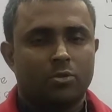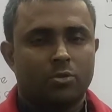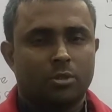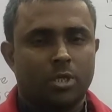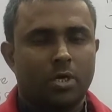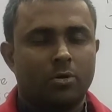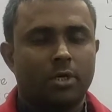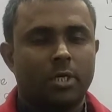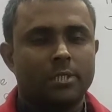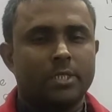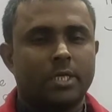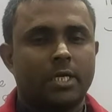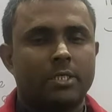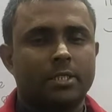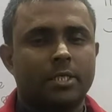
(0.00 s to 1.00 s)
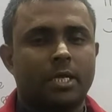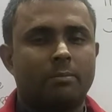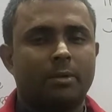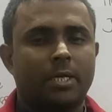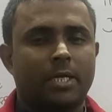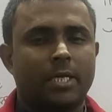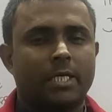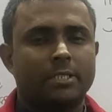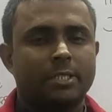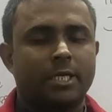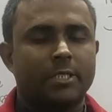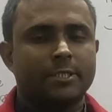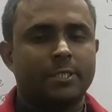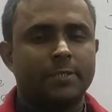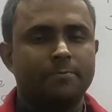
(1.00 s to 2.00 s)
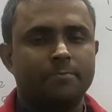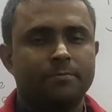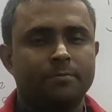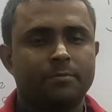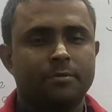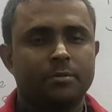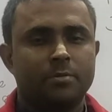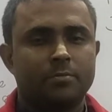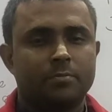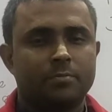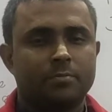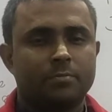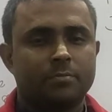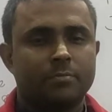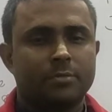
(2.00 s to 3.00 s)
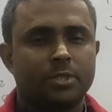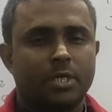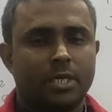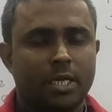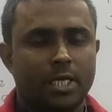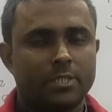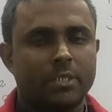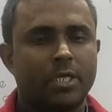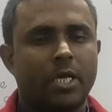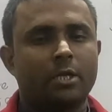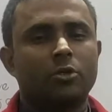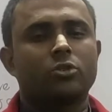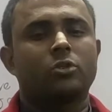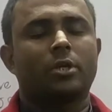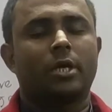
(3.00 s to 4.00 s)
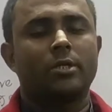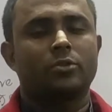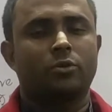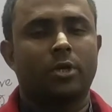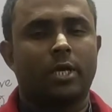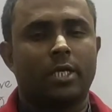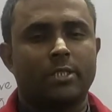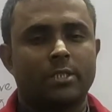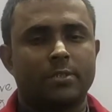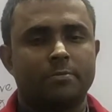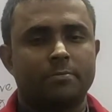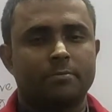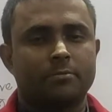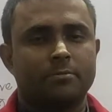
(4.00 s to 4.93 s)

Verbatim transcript: তো তাহলে শিক্ষার্থীরা আমরা ক্লাসে আসি ক্লাসের আলোচনায় চলে আসি